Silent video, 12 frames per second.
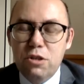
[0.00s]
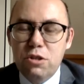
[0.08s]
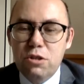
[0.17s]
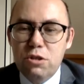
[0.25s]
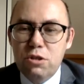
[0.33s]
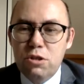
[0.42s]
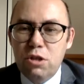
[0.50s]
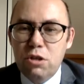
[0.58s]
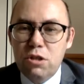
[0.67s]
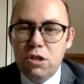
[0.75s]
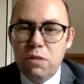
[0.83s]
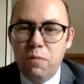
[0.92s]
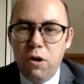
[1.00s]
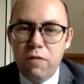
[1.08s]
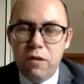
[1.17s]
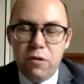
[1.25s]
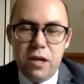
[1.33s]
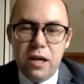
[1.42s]
co, co z tych
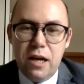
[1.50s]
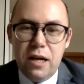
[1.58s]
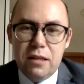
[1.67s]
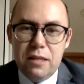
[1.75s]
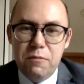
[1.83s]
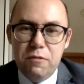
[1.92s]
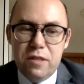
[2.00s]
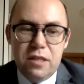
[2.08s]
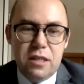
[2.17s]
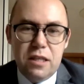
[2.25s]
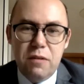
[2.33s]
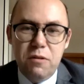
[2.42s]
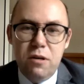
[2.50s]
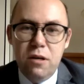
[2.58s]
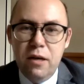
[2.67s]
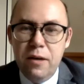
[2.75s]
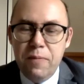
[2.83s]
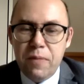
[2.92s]
pochwał kilka lat temu wyniknęło?
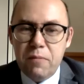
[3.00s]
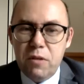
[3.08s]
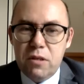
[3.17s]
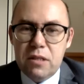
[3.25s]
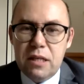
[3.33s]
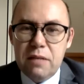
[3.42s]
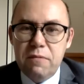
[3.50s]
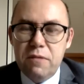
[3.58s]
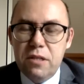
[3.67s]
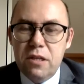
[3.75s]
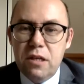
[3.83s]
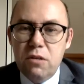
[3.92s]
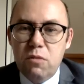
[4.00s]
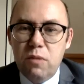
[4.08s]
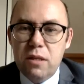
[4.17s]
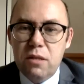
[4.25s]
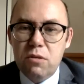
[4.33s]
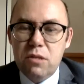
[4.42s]
Moim zdaniem wyniknie
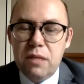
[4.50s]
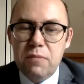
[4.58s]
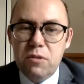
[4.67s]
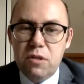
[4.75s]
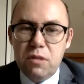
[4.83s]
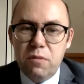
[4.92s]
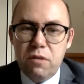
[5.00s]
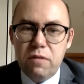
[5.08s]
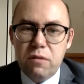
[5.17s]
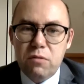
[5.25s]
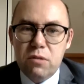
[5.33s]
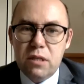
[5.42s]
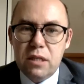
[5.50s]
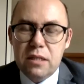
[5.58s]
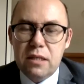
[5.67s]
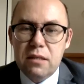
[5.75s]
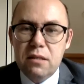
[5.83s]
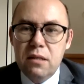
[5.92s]
dokładnie to samo z tych pochwał, które
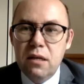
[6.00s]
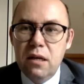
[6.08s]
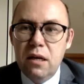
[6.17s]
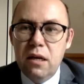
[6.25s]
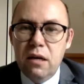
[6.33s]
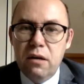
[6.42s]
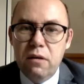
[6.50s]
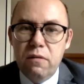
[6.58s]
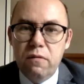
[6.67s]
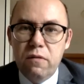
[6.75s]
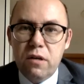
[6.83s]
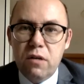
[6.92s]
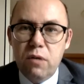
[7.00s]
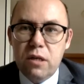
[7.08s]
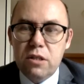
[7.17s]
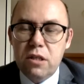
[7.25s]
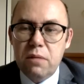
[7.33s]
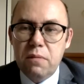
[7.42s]
teraz
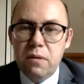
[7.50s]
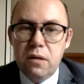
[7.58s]
wygłasza.